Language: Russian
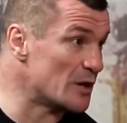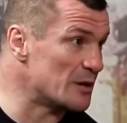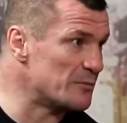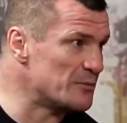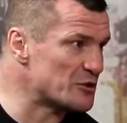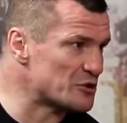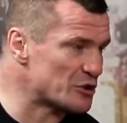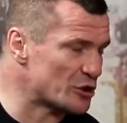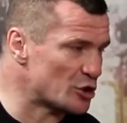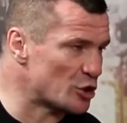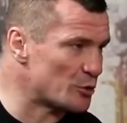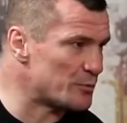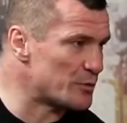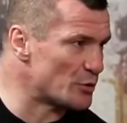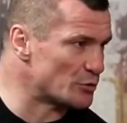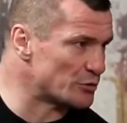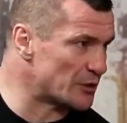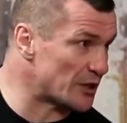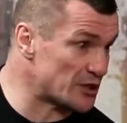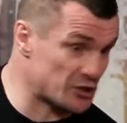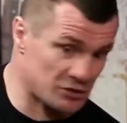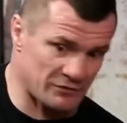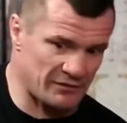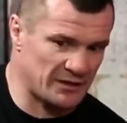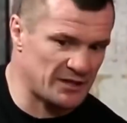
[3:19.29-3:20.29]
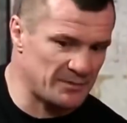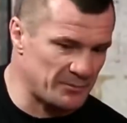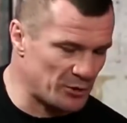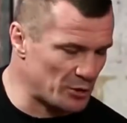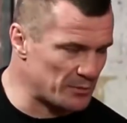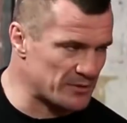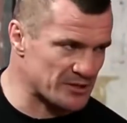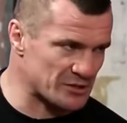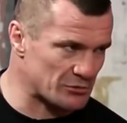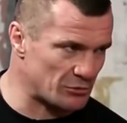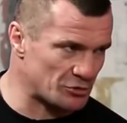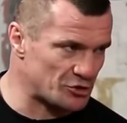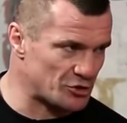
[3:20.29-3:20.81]
А я толком и не
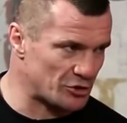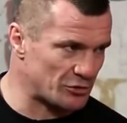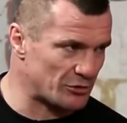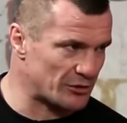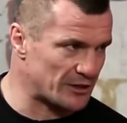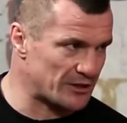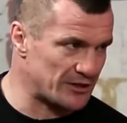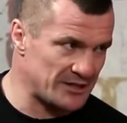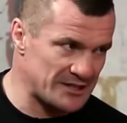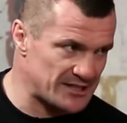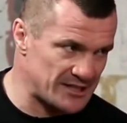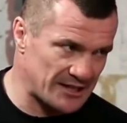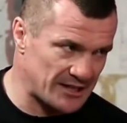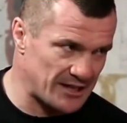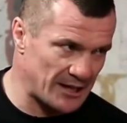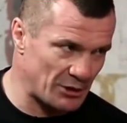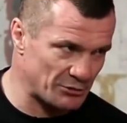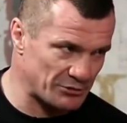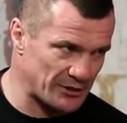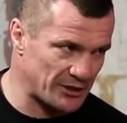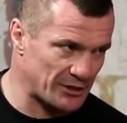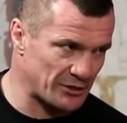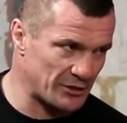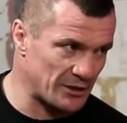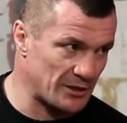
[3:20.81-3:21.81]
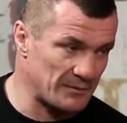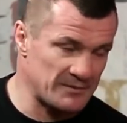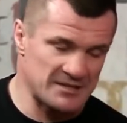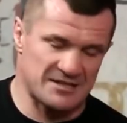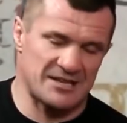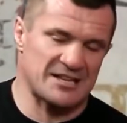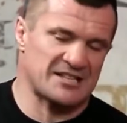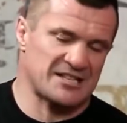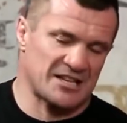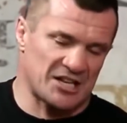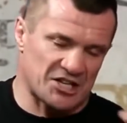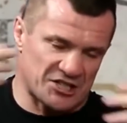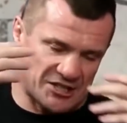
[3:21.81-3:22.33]
ударил Кличко. Я зацепил
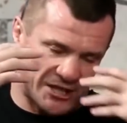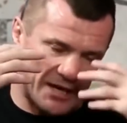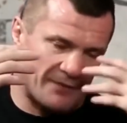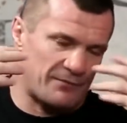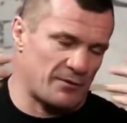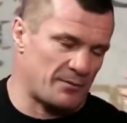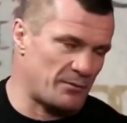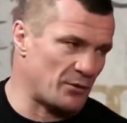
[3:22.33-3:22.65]
его шлем.